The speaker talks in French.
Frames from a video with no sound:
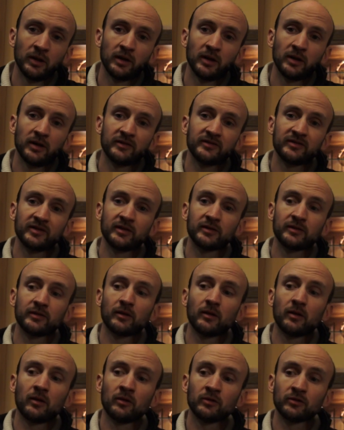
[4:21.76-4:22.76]
Et
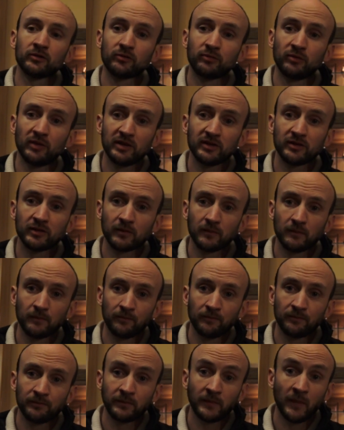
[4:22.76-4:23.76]
c'est ensuite,
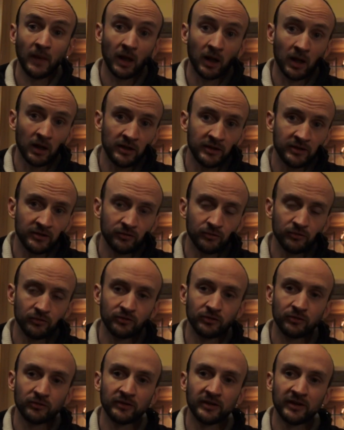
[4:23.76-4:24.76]
à l'issue de
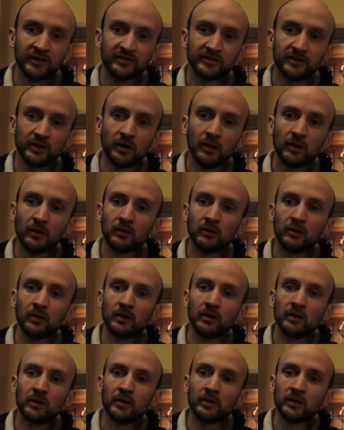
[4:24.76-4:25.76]
son exil,
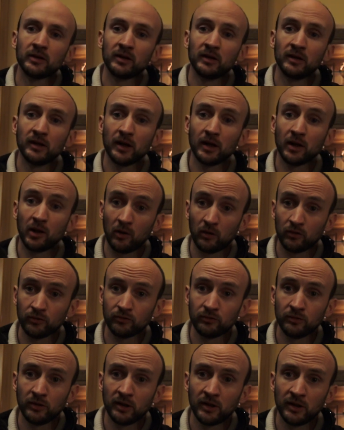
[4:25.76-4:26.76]
qu'il est
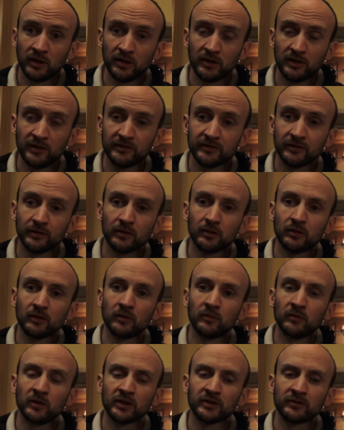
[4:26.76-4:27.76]
rendu à l'Église,
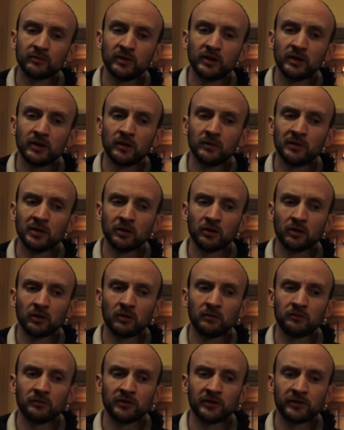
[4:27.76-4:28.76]
comme l'expliquent les meilleurs
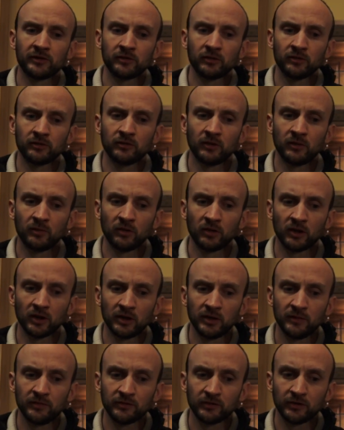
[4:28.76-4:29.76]
commentateurs de
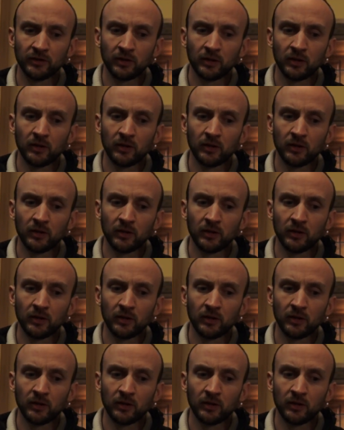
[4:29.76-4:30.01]
l'Apocalypse,